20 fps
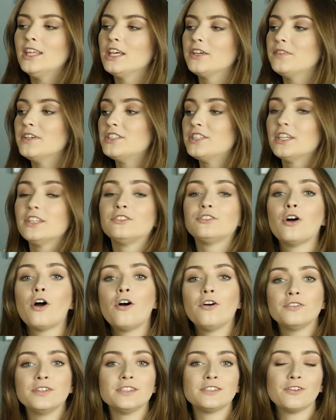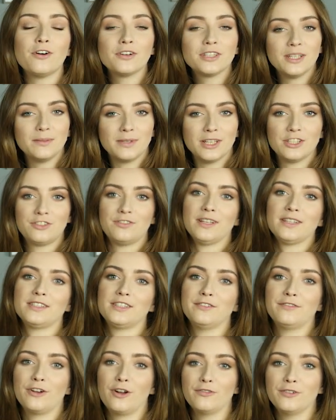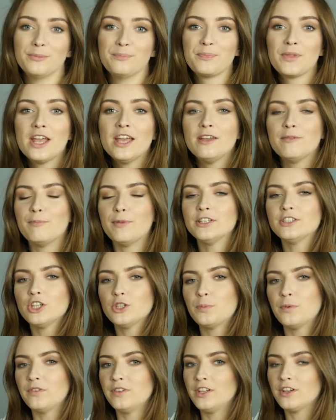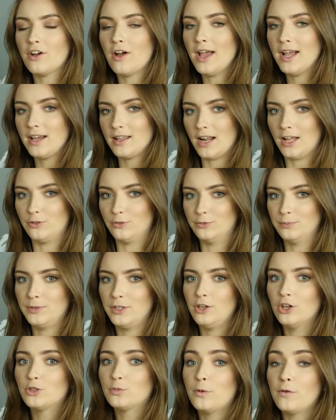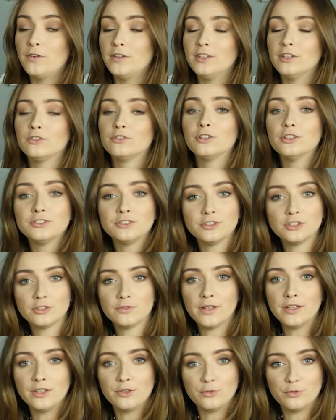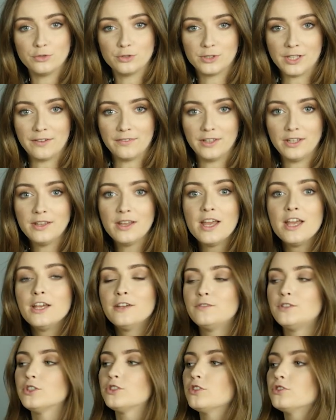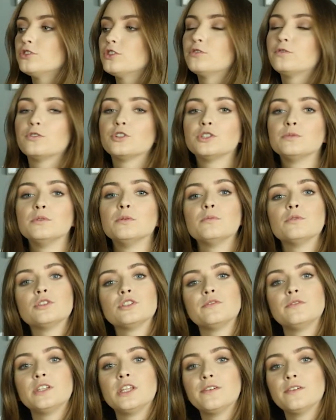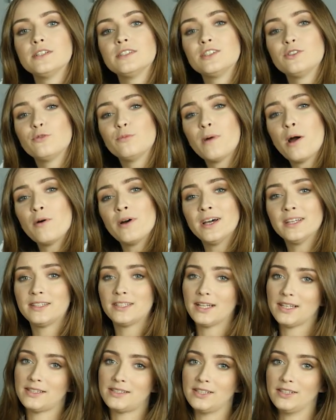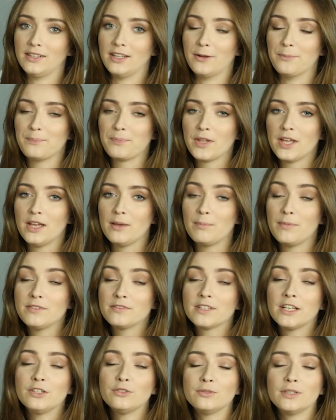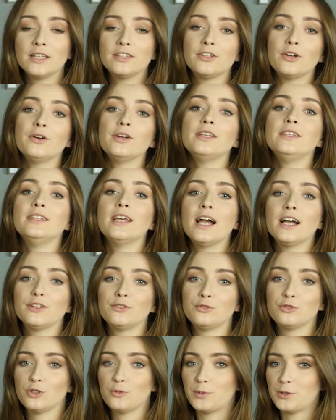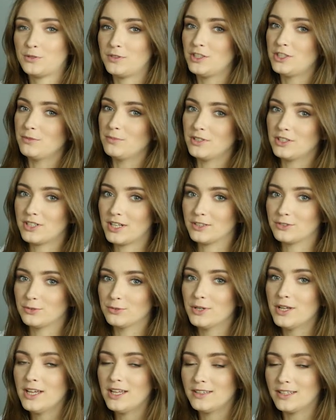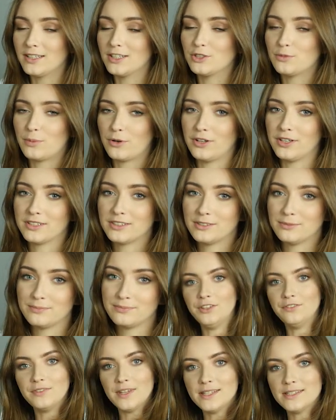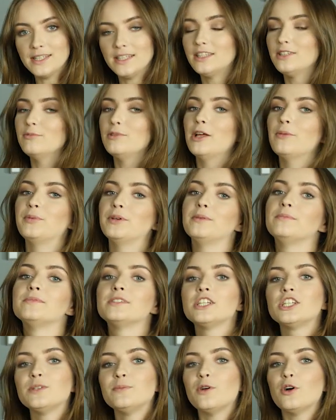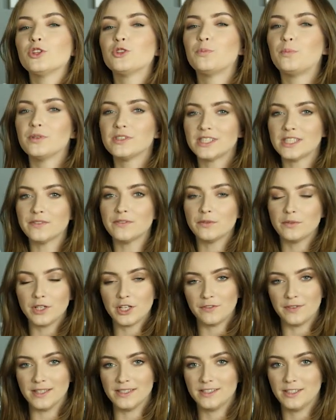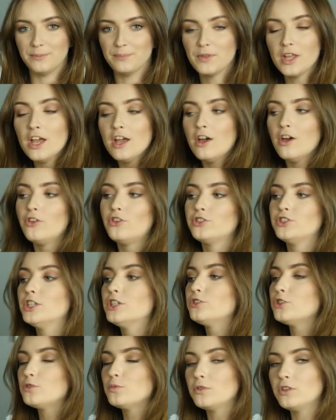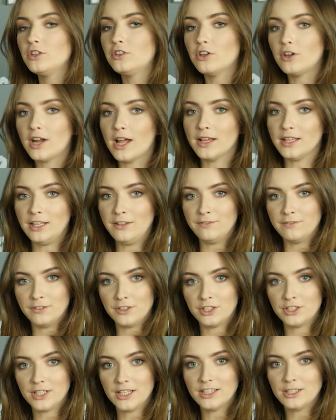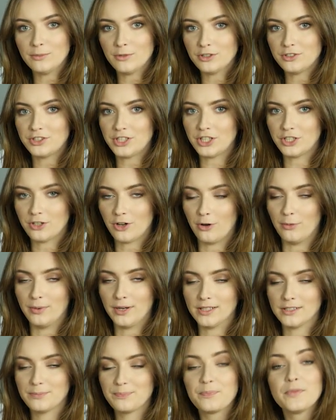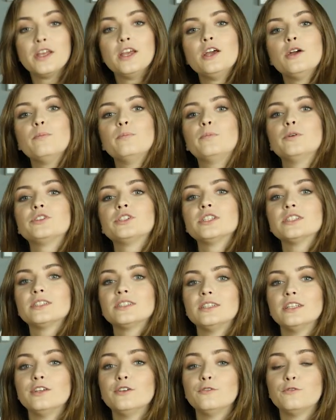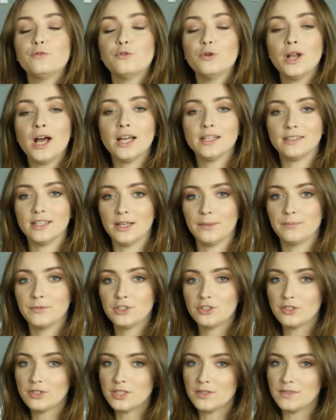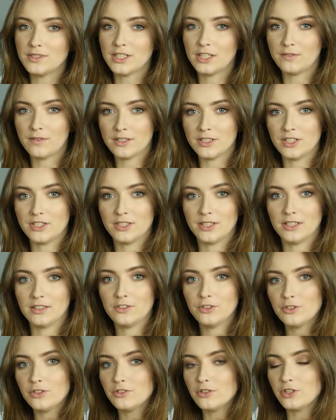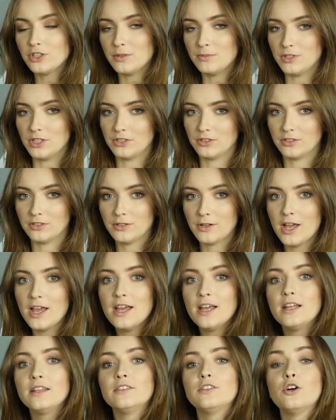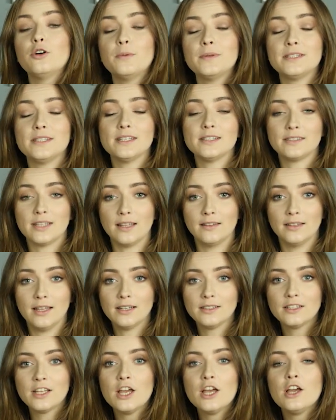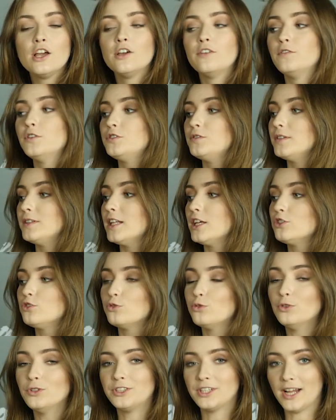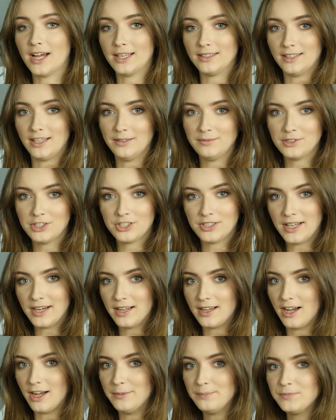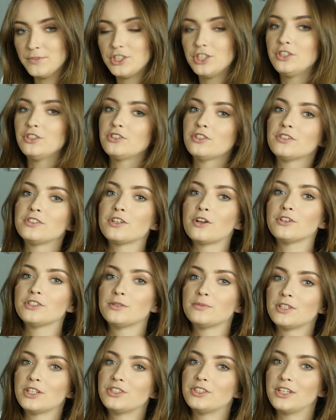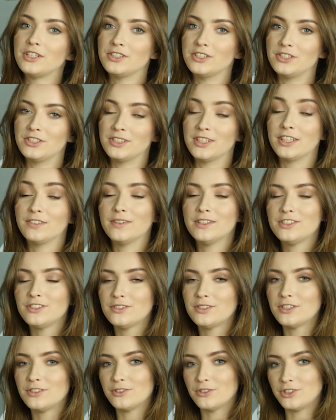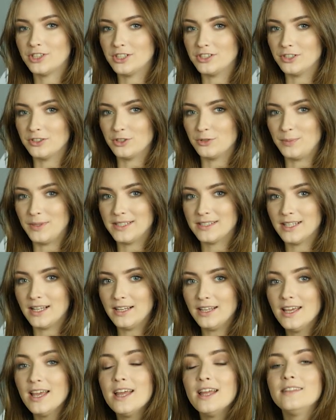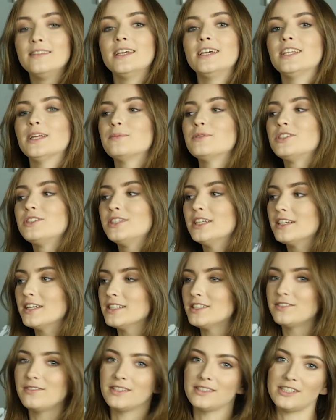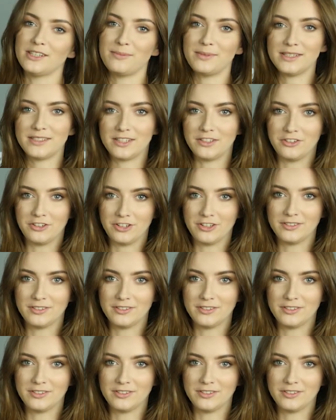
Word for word: Jak wiecie, to on jest oknem na świat cyfrowy. Bez odpowiedniego ekranu i odpowiednio dostosowanych ustawień, wszystko co tworzymy może wydawać się mało atrakcyjne, bez względu na to, jak dużo poświęcimy czasu na nasz projekt. Im więcej, tym lepiej. Zacznijmy od podstawowych kwestii. Rozdzielczość monitora, im wyższa, tym ostrzejszy obraz podczas gdy Full HD 1920 1080 to obecnie standard, wyświetlacz Ultra HD 4K 3840 x 2160 pikseli daje nam 4 razy więcej miejsca do